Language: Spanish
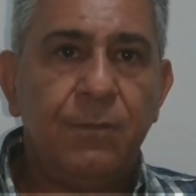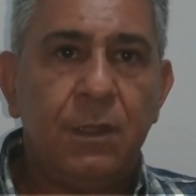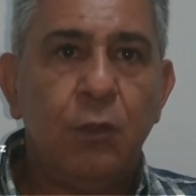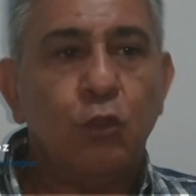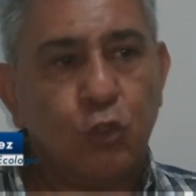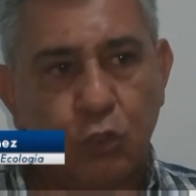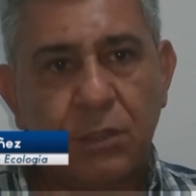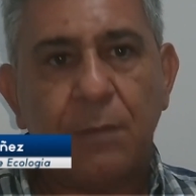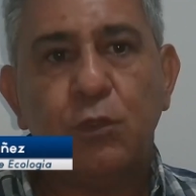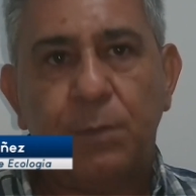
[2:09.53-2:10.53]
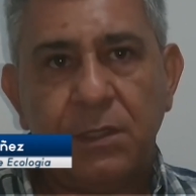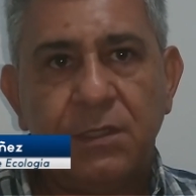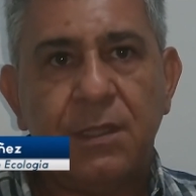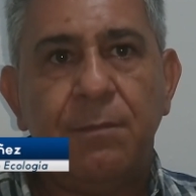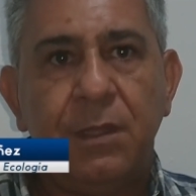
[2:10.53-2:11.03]
y nosotros estamos
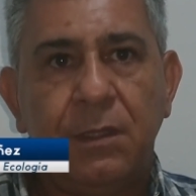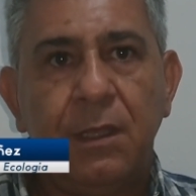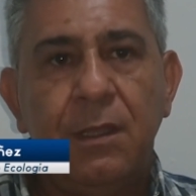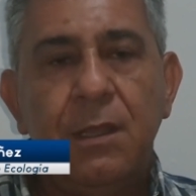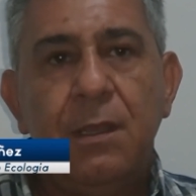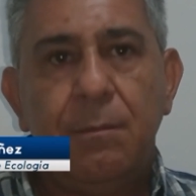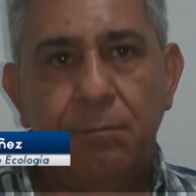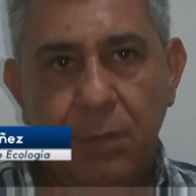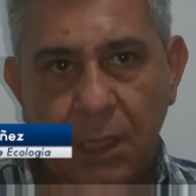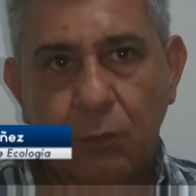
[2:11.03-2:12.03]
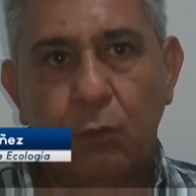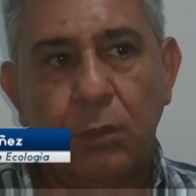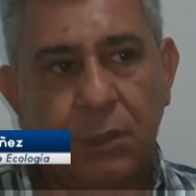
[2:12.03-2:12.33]
precisamente viendo,